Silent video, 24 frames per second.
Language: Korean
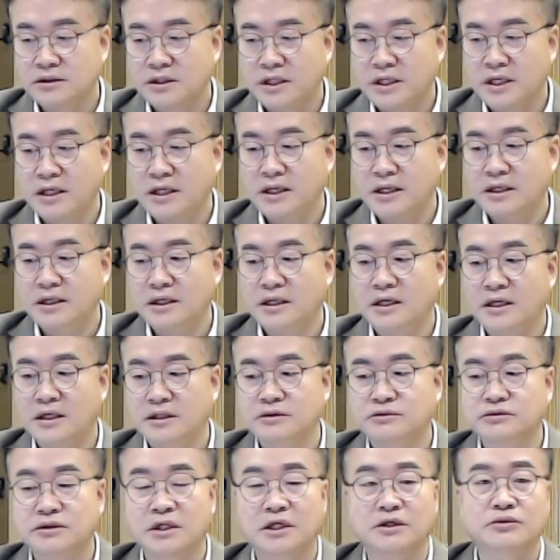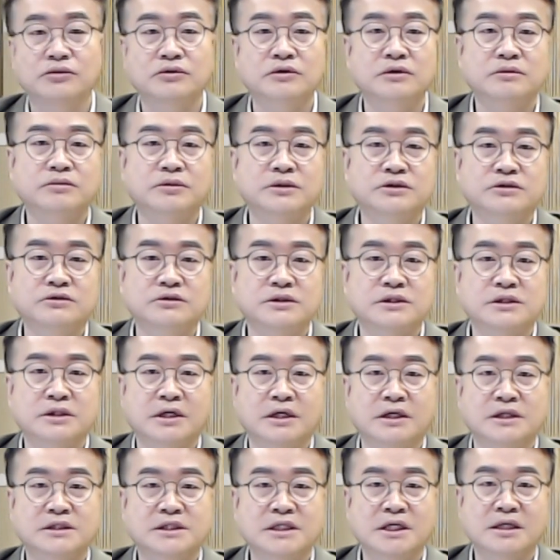어떻게 해야 우리가 돈을 벌 수
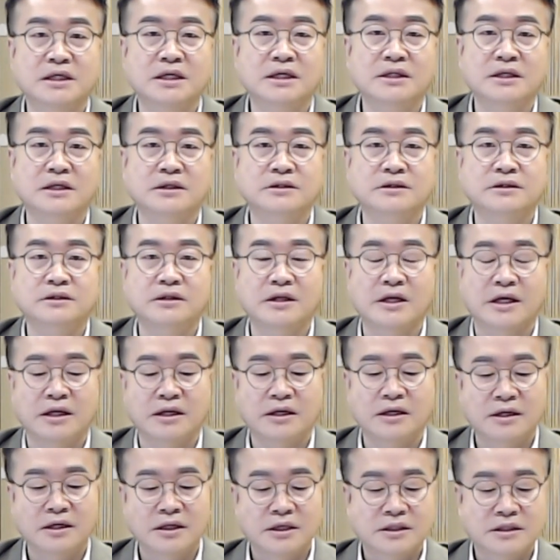있을까를 찾게 되는데